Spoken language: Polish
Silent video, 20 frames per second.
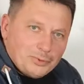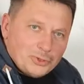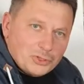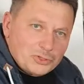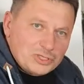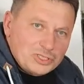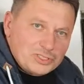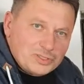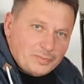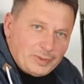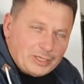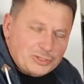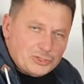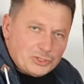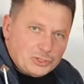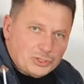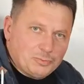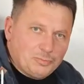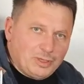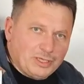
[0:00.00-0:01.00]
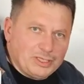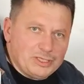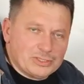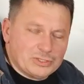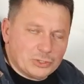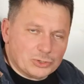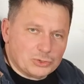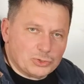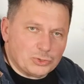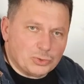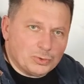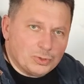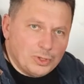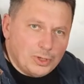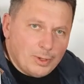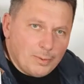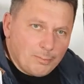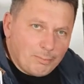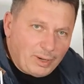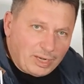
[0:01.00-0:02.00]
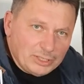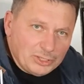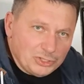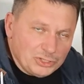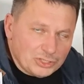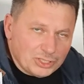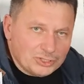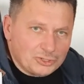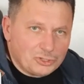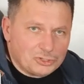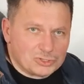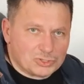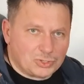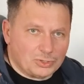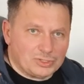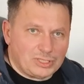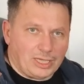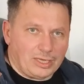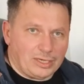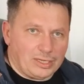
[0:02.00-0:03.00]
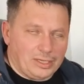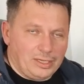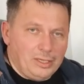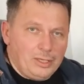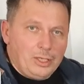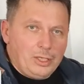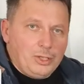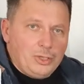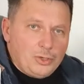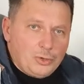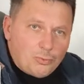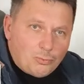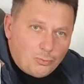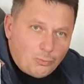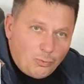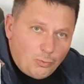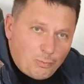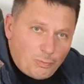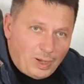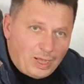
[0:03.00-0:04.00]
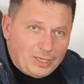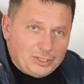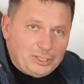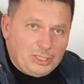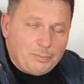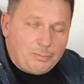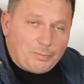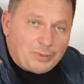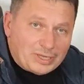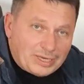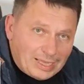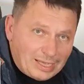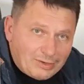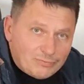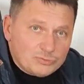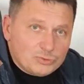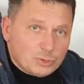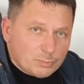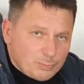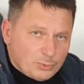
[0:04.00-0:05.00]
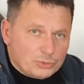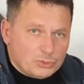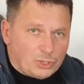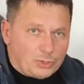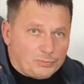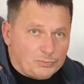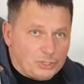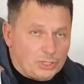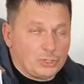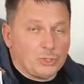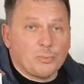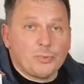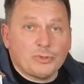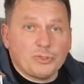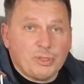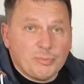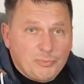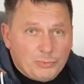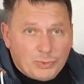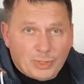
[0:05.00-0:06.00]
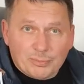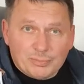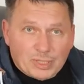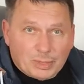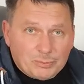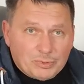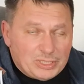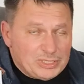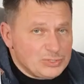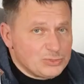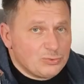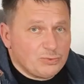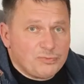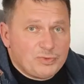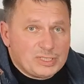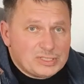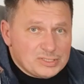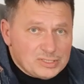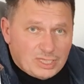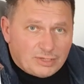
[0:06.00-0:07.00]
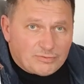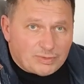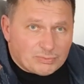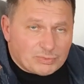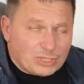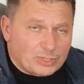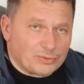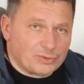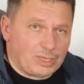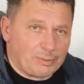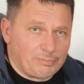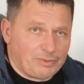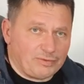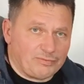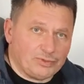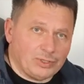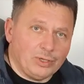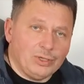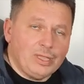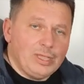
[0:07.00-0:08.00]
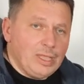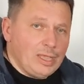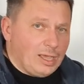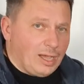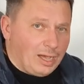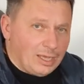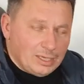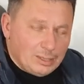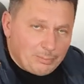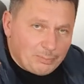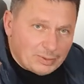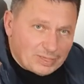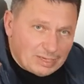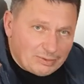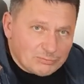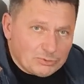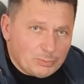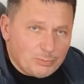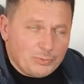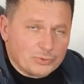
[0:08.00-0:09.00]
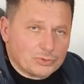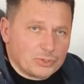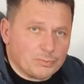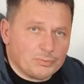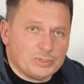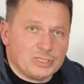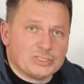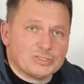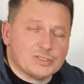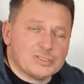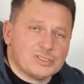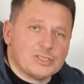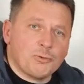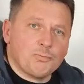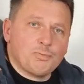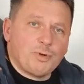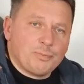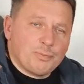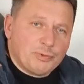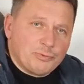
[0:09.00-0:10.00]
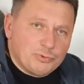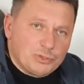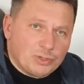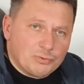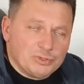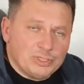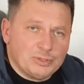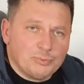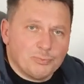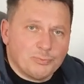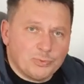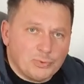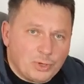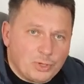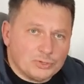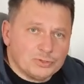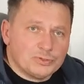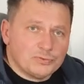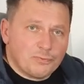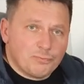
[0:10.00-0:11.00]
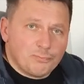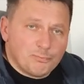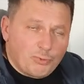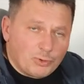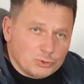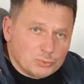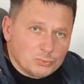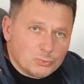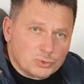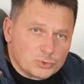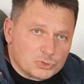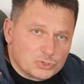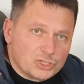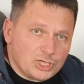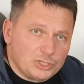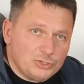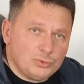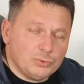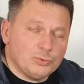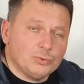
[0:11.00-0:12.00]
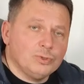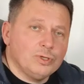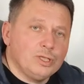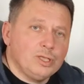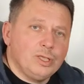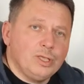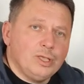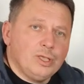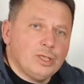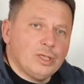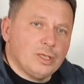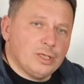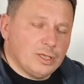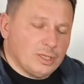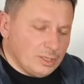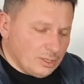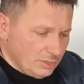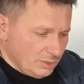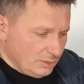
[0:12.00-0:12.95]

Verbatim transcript: Proszę zobaczyć, Pani Zosiu, pali się doskonale. U Pani prawdopodobnie, no bo nie byłem na miejscu, więc nie wiem tego na pewno, ale prawdopodobnie został popełniony błąd w podłączeniu Y,